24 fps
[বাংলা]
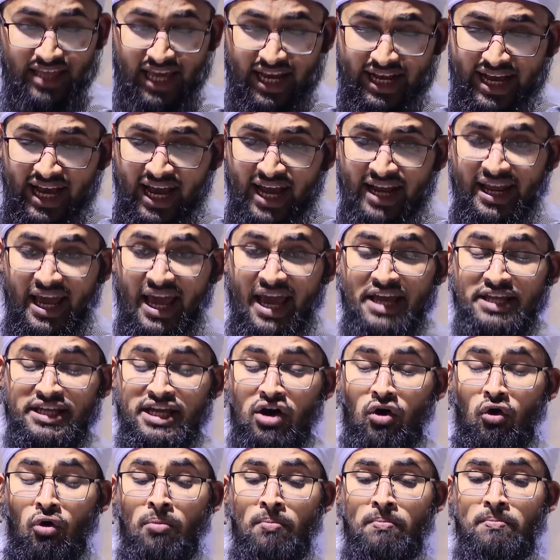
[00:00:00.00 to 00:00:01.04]
দেখেন এই
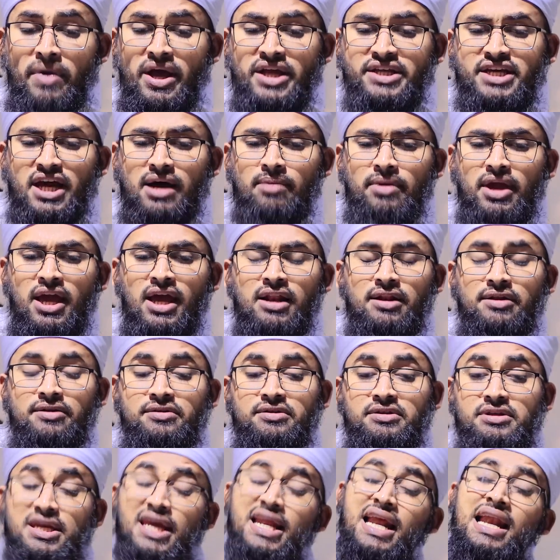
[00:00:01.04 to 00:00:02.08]
যে উম্মে জামিল
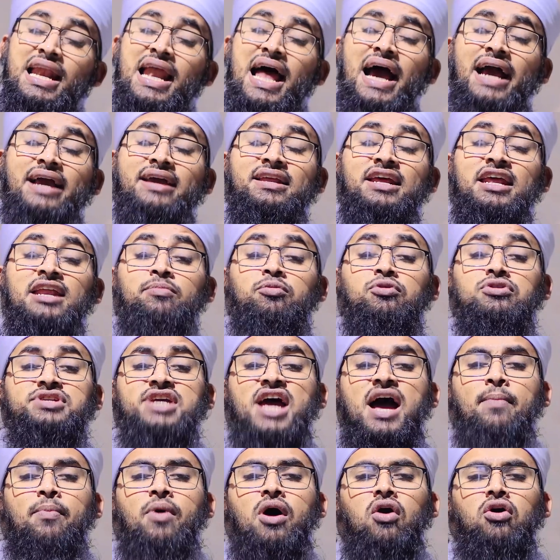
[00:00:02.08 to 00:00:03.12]
যিনি লাকড়ির
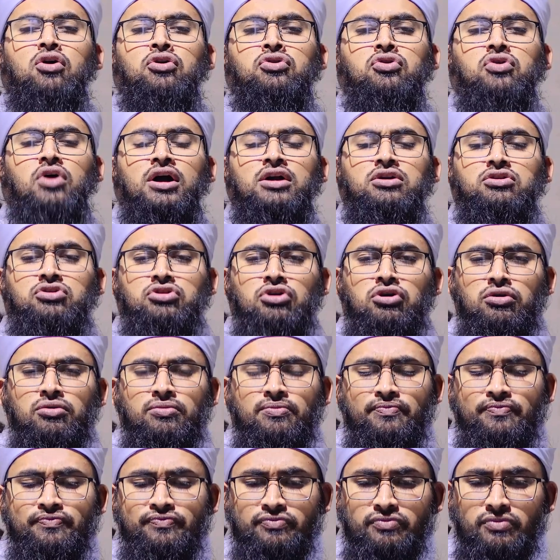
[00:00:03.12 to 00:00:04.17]
বোঝা বহন করত
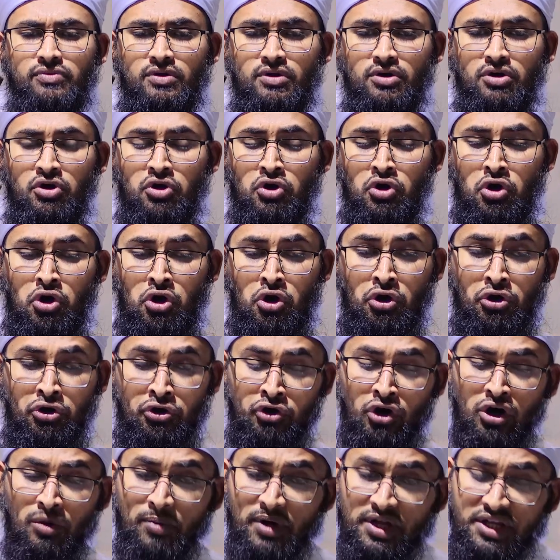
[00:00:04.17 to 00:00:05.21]

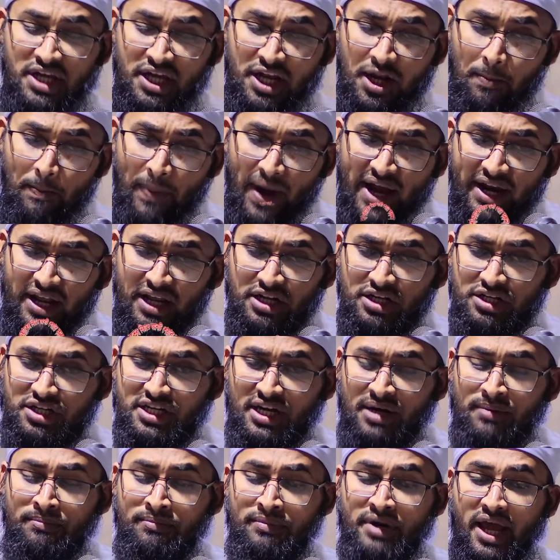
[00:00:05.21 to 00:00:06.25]
নবীজির বাড়ির
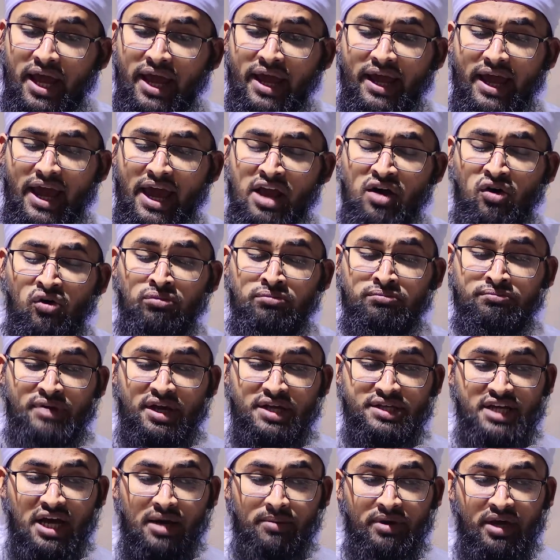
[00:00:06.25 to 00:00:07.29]
সামনে এই
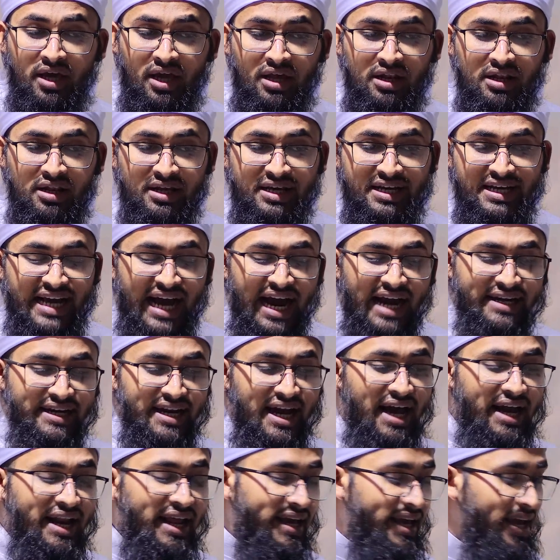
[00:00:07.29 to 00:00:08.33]
উম্মে জামিল
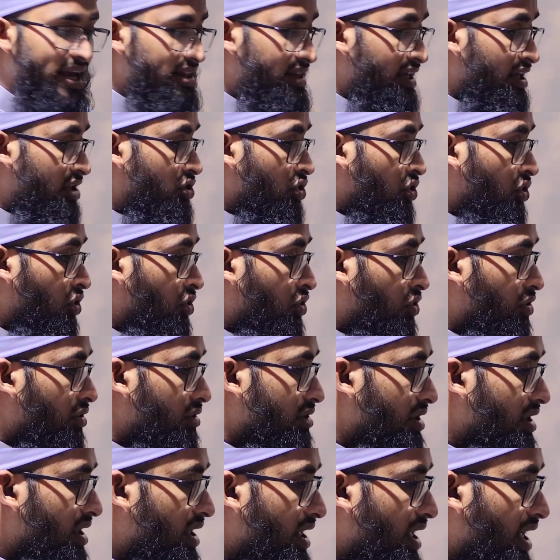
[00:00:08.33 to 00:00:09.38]
কাটা রেখে দিত
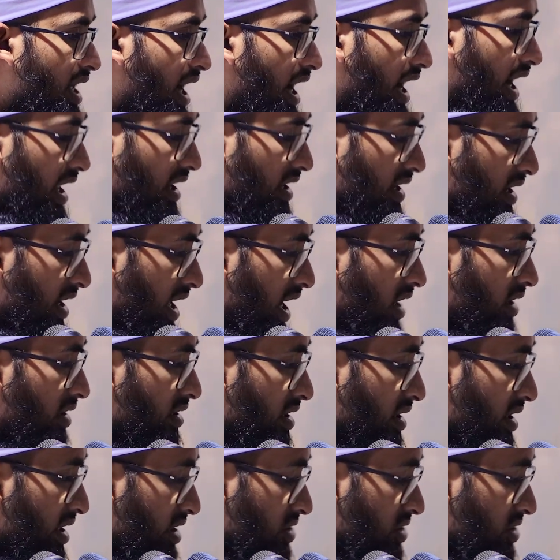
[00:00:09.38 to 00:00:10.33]
আল্লাহর